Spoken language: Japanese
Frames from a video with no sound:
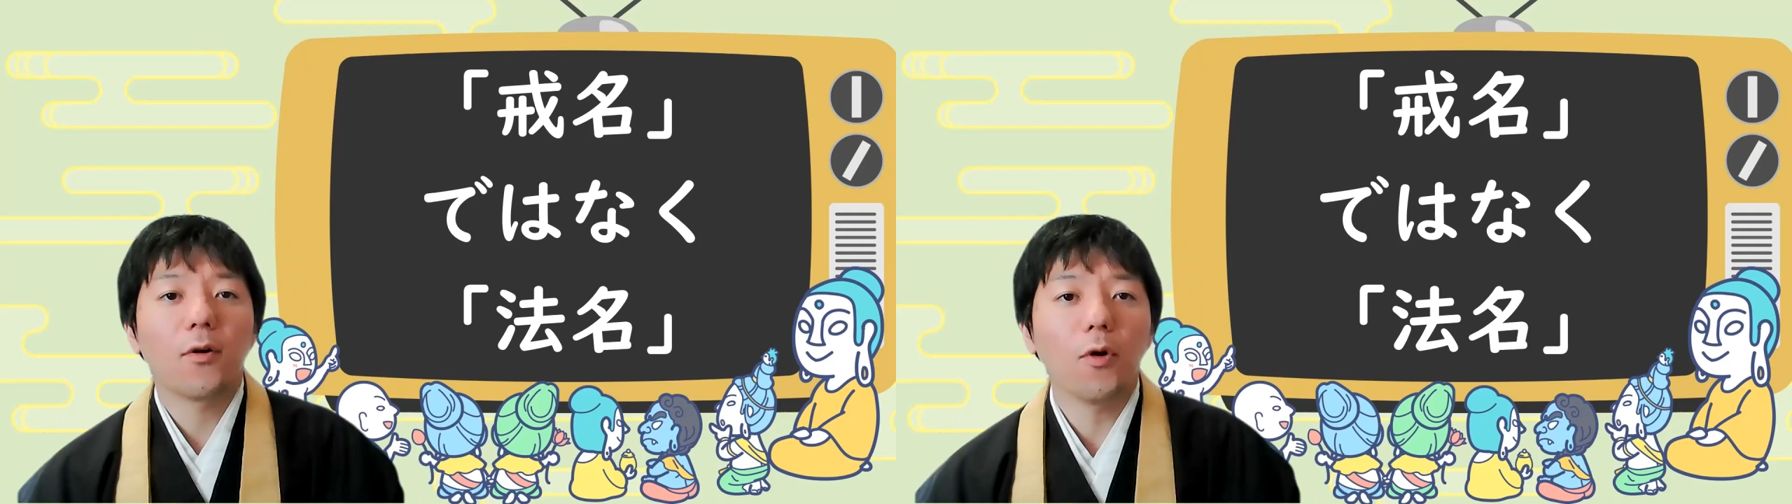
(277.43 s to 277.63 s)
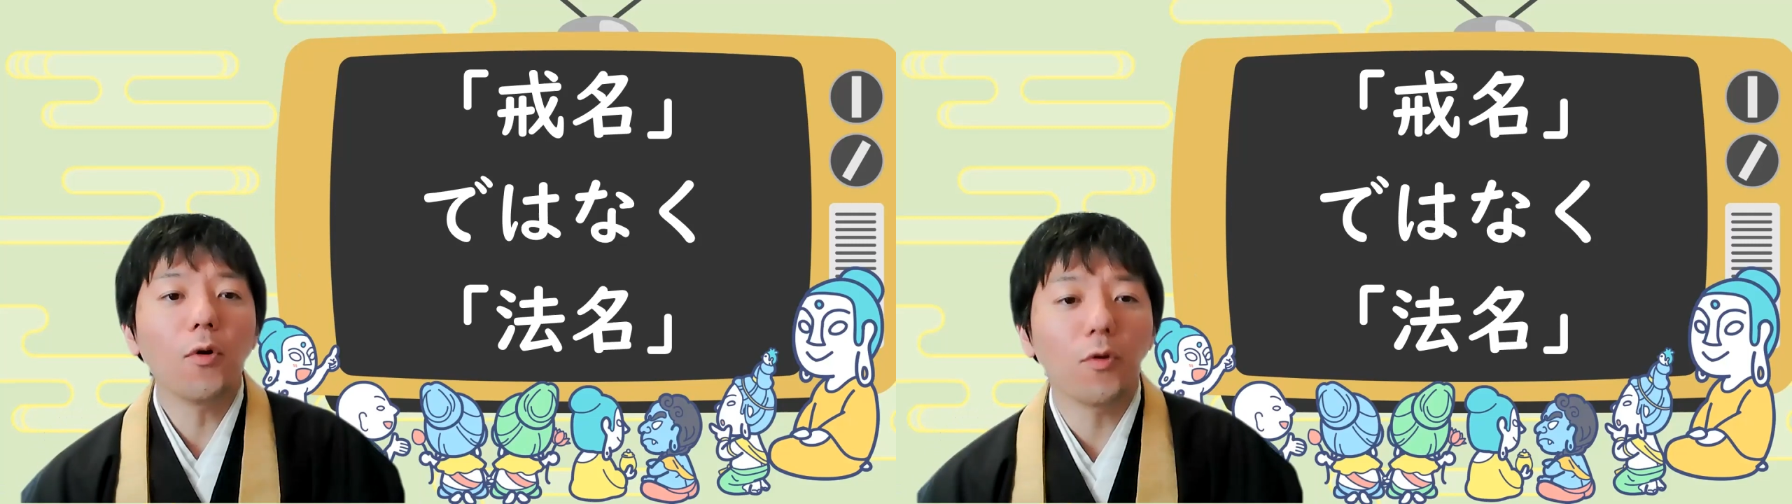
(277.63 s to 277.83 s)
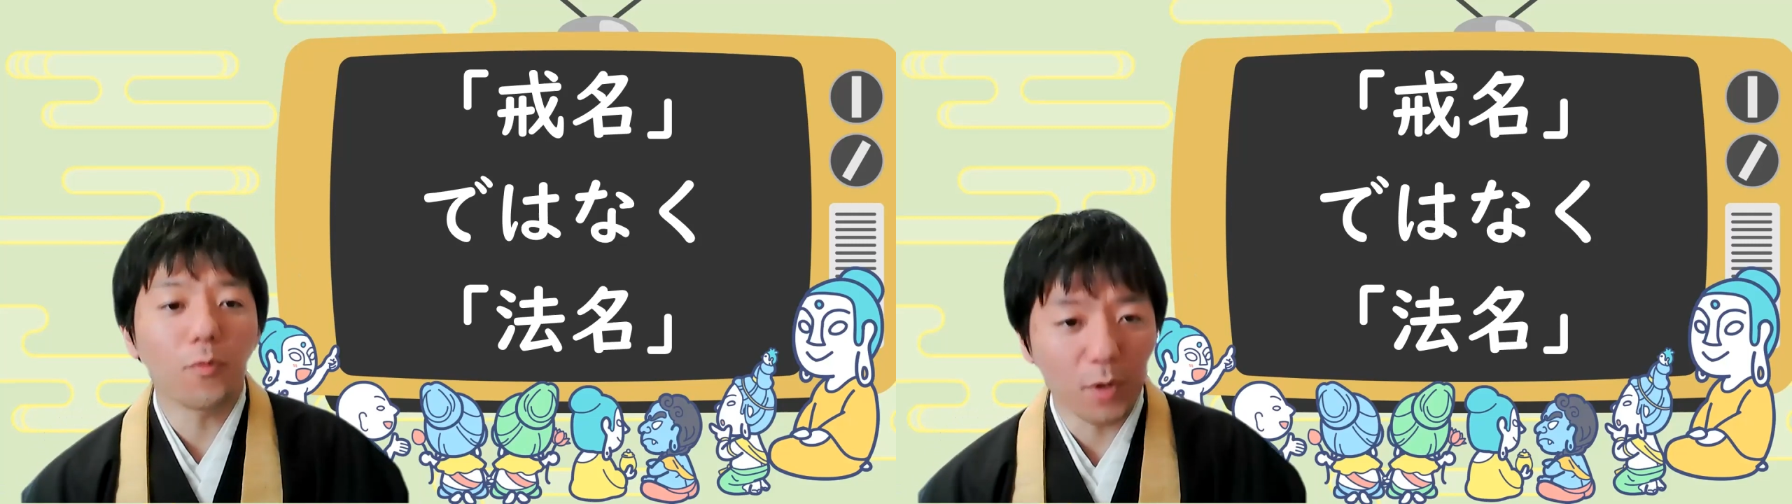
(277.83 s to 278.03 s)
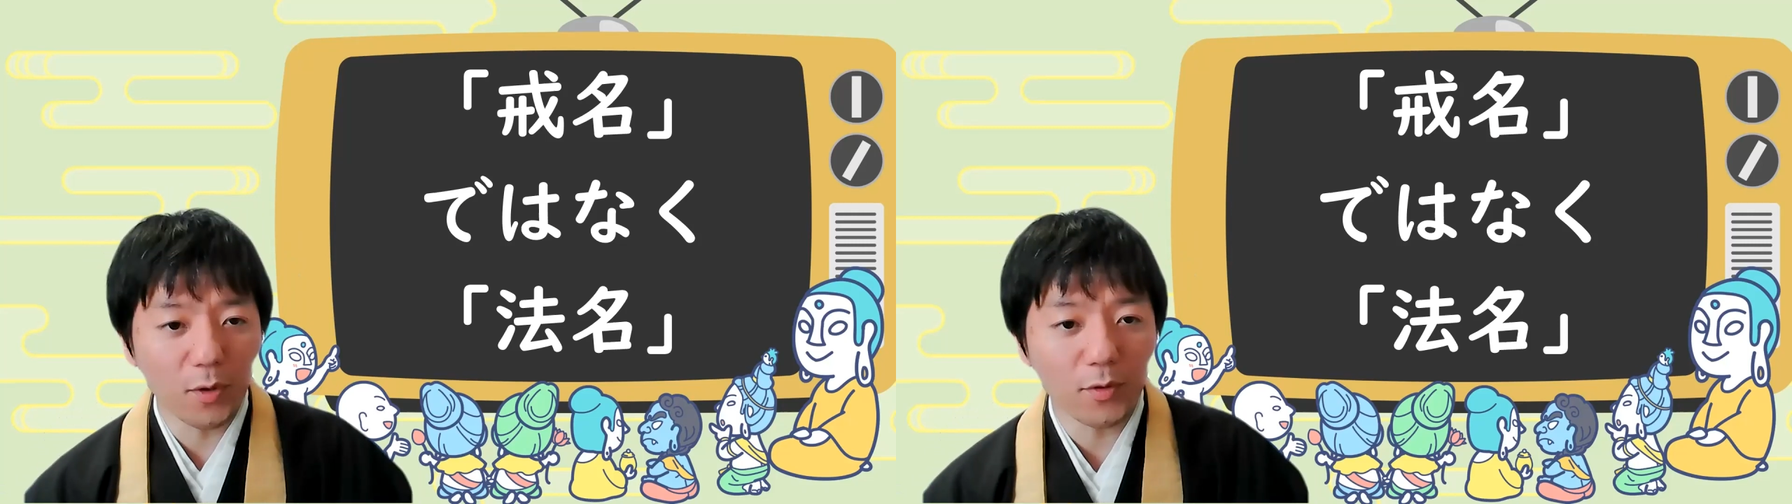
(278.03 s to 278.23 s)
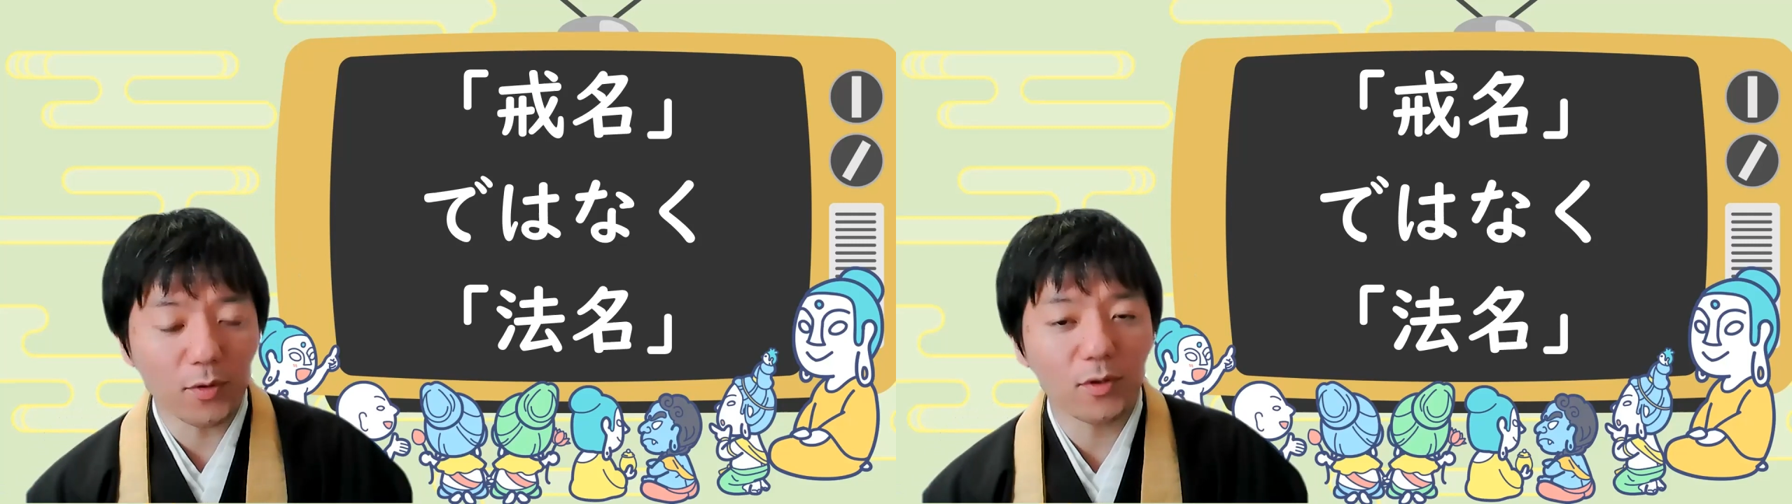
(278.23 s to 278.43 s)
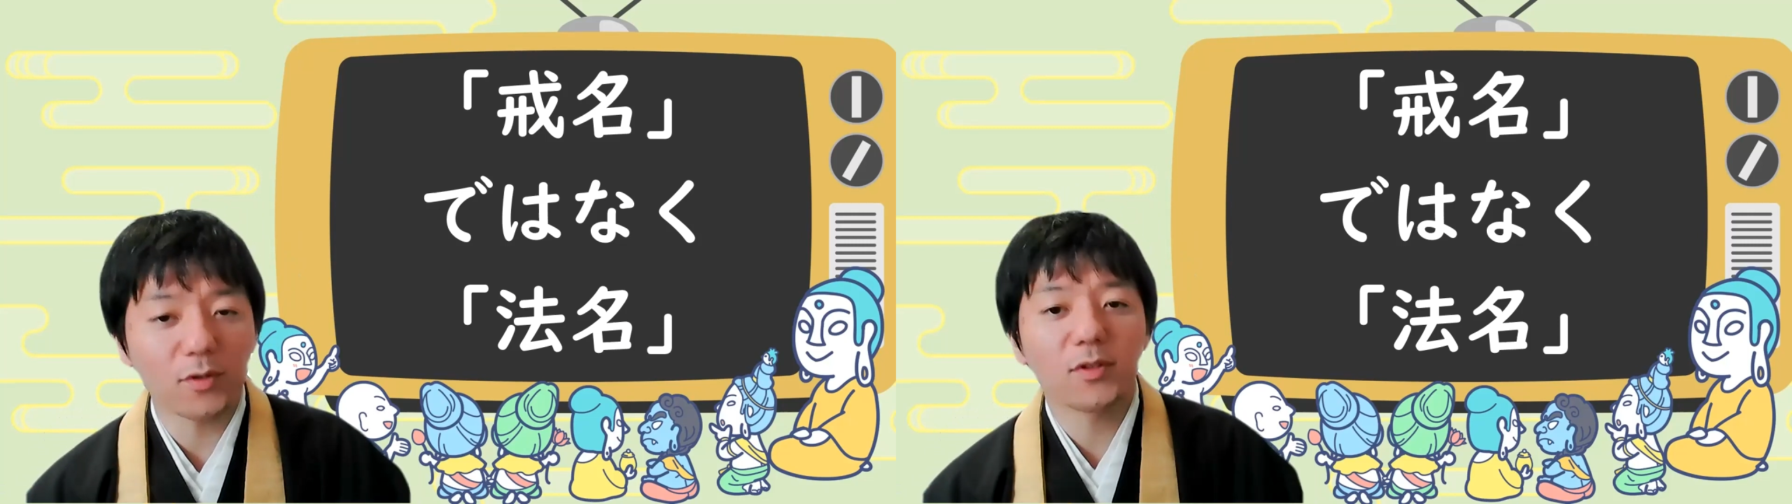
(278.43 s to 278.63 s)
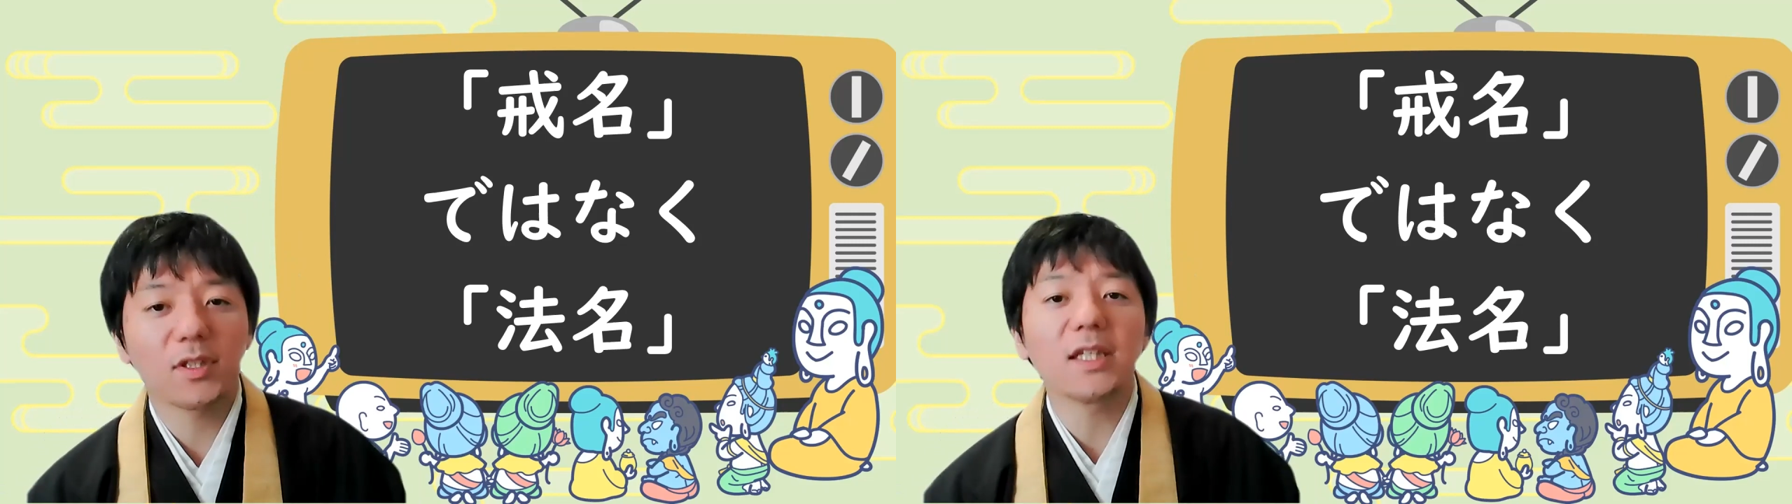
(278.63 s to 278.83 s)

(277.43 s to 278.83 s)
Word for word: 本名という